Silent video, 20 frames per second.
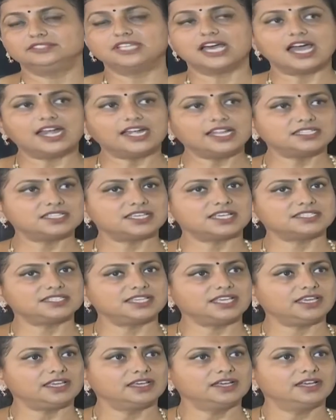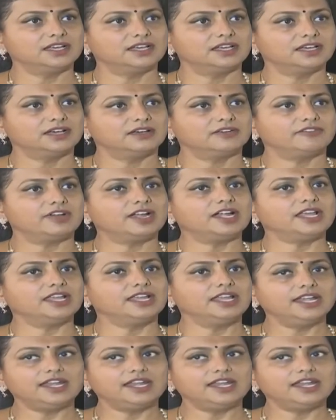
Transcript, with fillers: దాడి చేసి వాళ్ళ